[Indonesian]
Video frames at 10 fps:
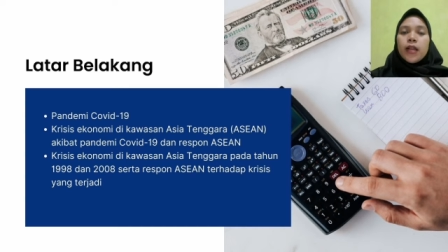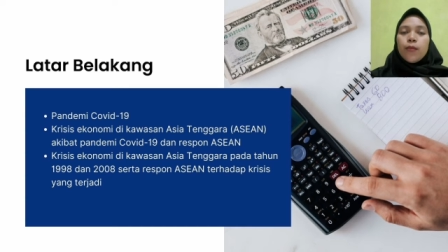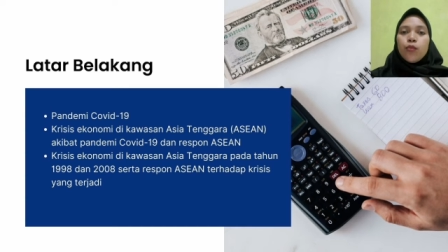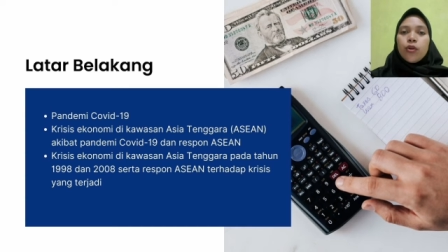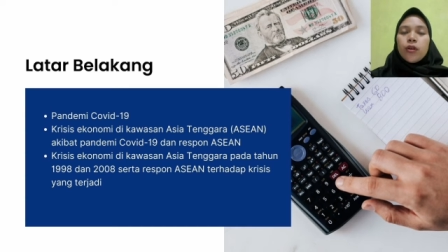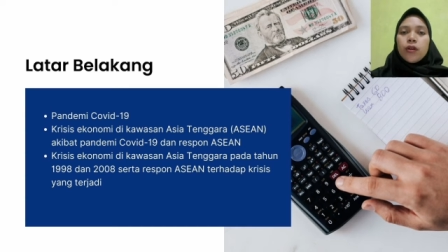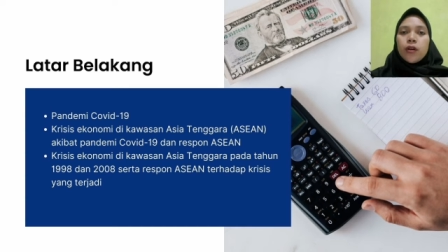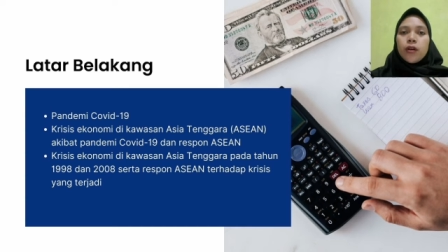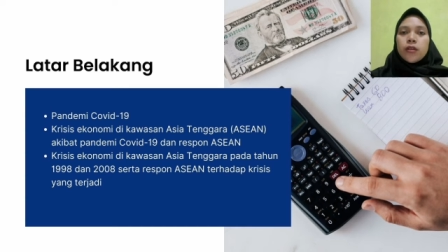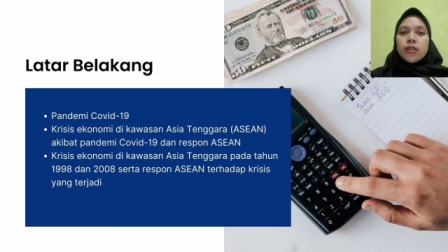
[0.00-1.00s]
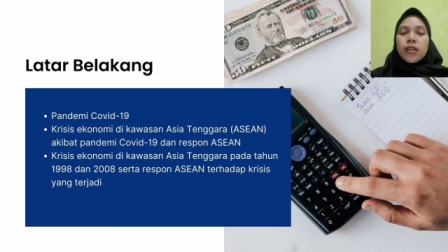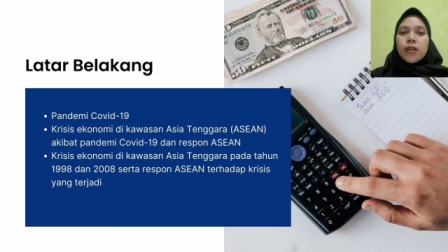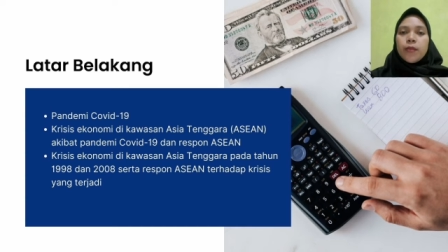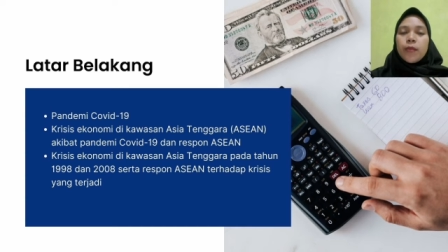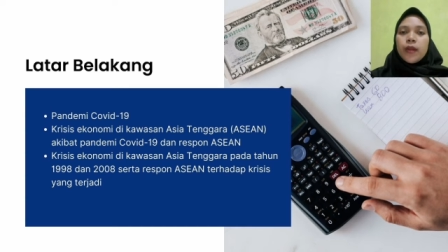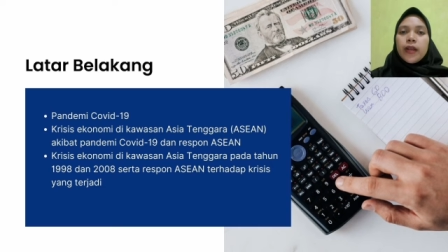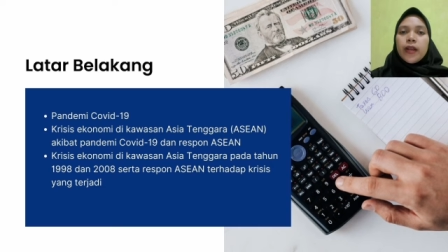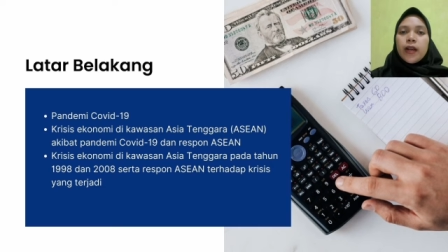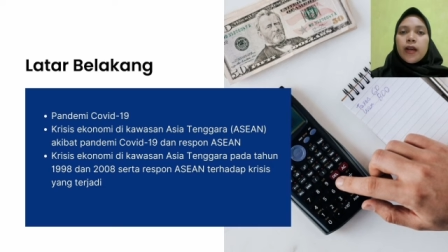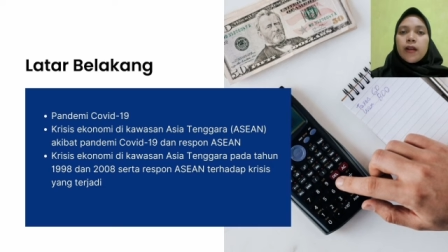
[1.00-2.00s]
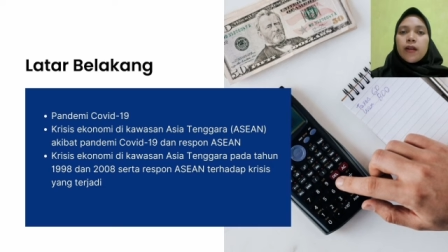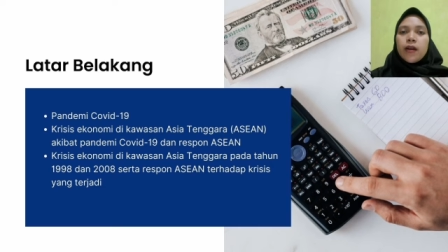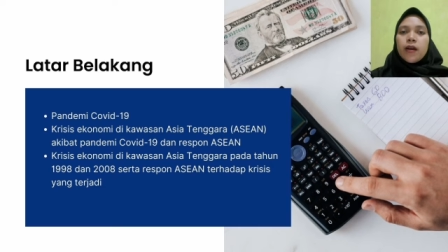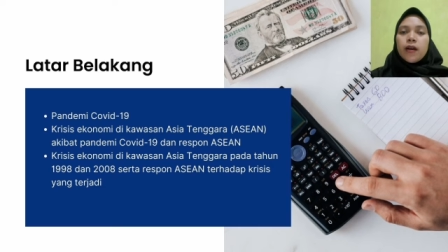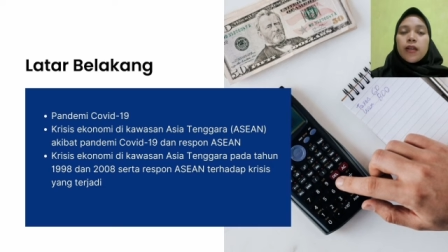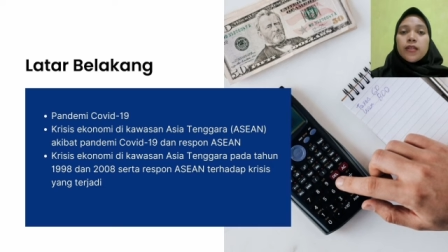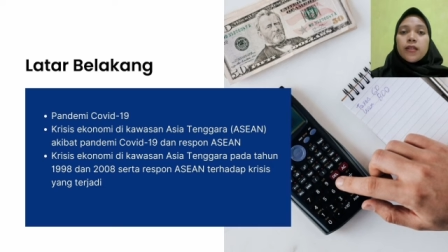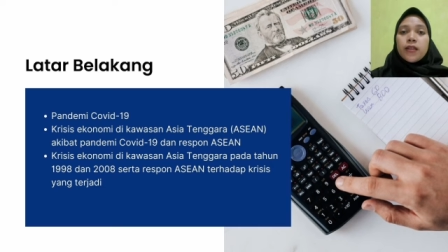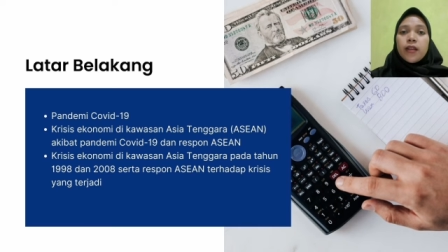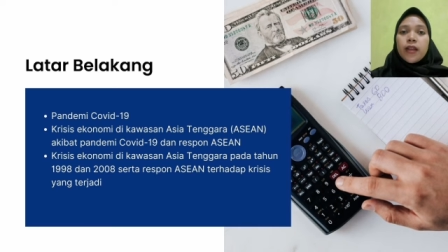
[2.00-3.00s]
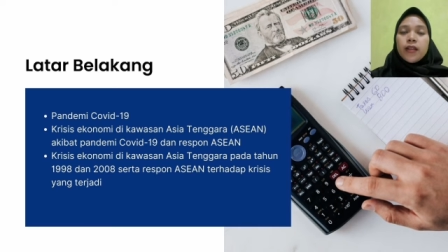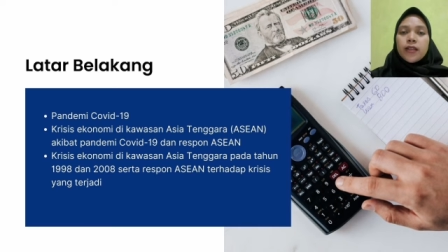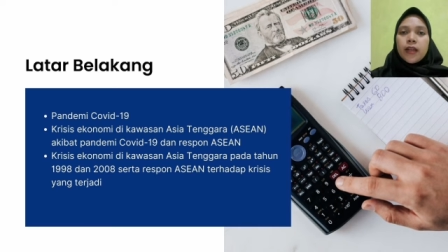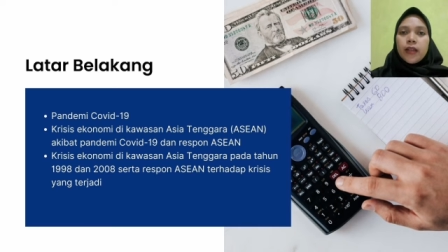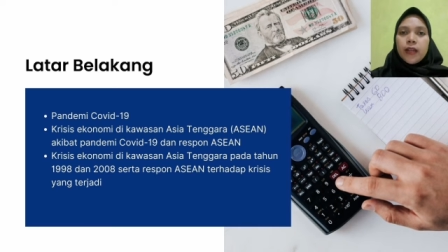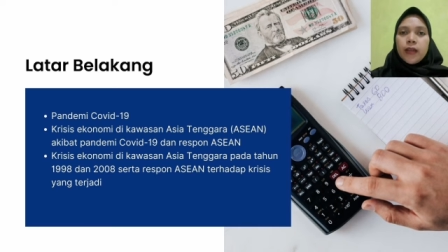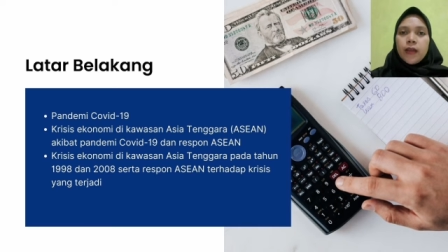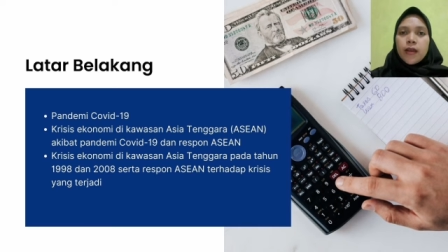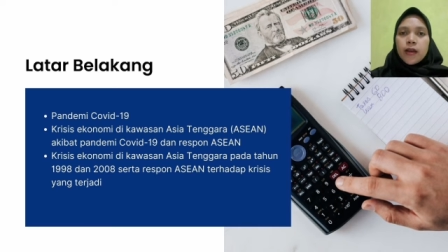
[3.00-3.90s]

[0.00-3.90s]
Namun, uh, sedikit berbeda dengan uh, krisis yang terjadi saat ini,